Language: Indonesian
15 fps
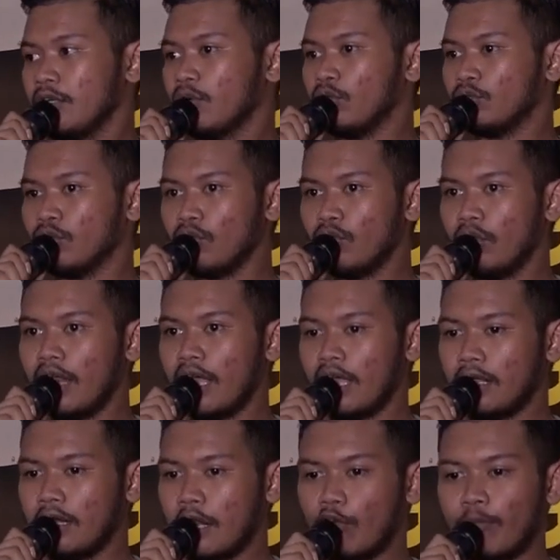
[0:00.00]

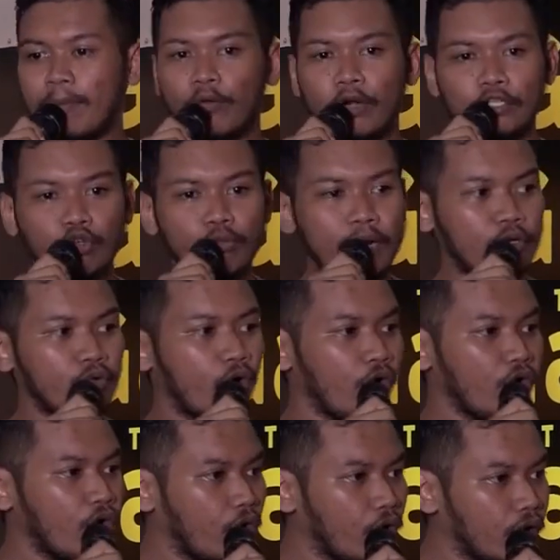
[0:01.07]
Kutunggulah lagu favorit Kumar Dua
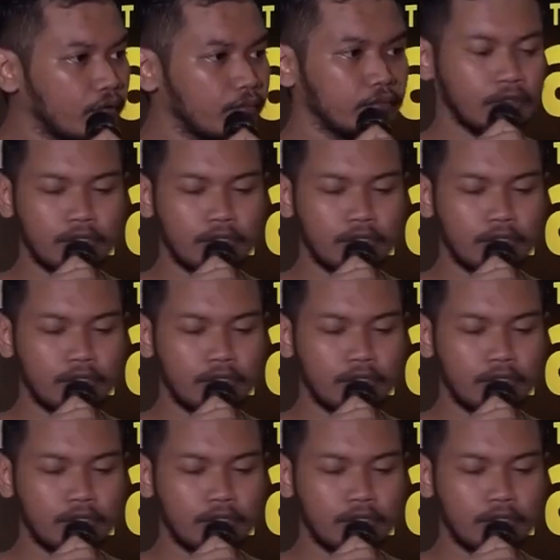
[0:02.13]
Holong.